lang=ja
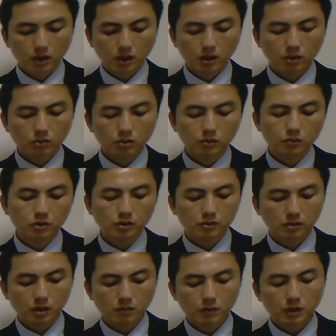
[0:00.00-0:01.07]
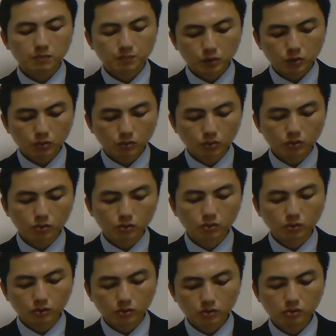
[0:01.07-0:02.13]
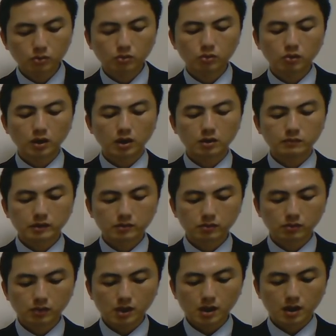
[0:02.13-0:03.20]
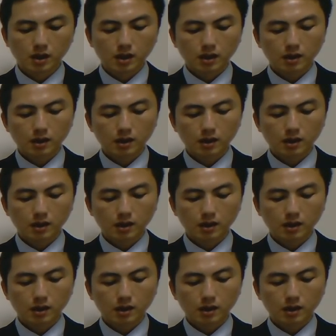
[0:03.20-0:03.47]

えー、これもですね、別表5の5というところがありますので、